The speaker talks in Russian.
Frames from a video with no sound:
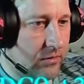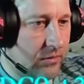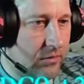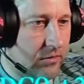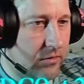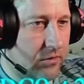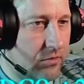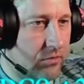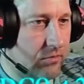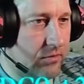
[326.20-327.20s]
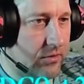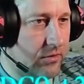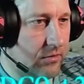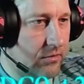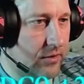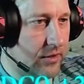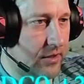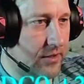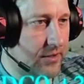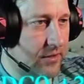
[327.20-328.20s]
ты не дешевый. Зеленый,
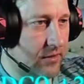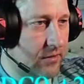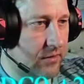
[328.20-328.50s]
красный.